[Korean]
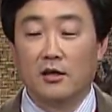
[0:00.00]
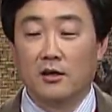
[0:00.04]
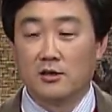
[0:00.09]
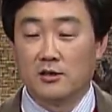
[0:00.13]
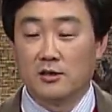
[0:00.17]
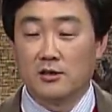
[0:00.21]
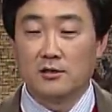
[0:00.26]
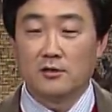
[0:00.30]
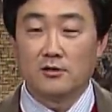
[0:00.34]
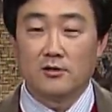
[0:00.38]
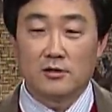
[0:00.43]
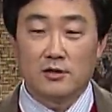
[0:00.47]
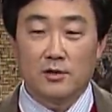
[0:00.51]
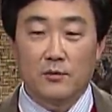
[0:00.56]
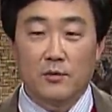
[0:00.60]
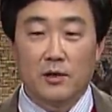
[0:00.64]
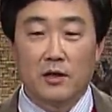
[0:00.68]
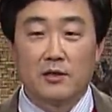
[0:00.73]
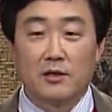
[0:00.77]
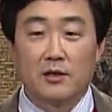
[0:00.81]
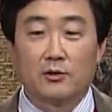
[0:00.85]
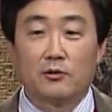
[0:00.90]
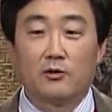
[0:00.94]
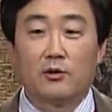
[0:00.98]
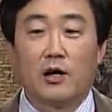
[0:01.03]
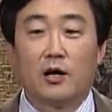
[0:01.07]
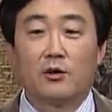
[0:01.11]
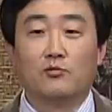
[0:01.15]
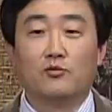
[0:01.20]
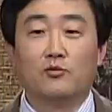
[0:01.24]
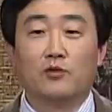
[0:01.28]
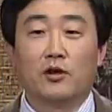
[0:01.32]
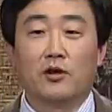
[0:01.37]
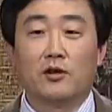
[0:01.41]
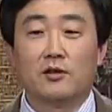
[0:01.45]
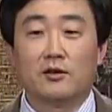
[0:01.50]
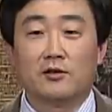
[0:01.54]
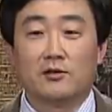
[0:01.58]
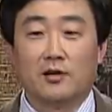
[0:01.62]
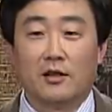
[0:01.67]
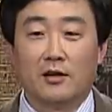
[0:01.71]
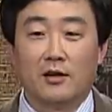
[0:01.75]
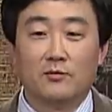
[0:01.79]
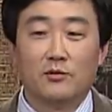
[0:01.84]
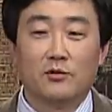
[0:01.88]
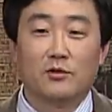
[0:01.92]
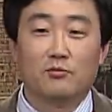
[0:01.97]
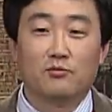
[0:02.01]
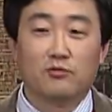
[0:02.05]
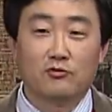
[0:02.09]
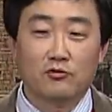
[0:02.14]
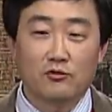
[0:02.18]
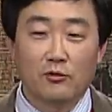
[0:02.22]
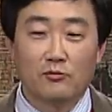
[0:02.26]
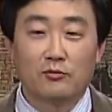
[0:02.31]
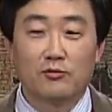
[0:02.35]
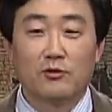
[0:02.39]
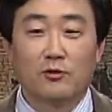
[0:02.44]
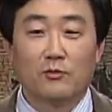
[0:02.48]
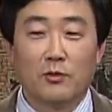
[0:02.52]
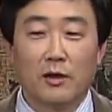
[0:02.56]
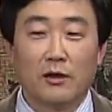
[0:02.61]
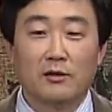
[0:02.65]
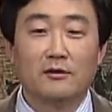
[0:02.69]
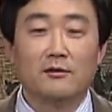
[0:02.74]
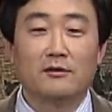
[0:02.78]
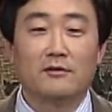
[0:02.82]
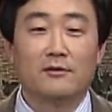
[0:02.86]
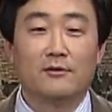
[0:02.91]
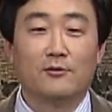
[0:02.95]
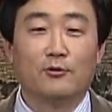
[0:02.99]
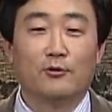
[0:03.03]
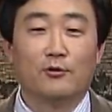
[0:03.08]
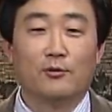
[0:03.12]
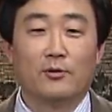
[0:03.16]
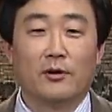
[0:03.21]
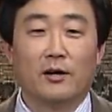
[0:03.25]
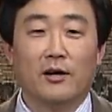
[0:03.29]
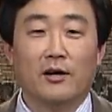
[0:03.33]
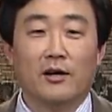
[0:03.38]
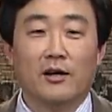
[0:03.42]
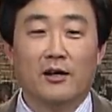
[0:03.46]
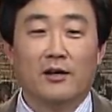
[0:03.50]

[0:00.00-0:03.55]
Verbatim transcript: 신성 재판이라도 강물에 그냥 사람들을 풍덩풍덩 빠뜨리고 막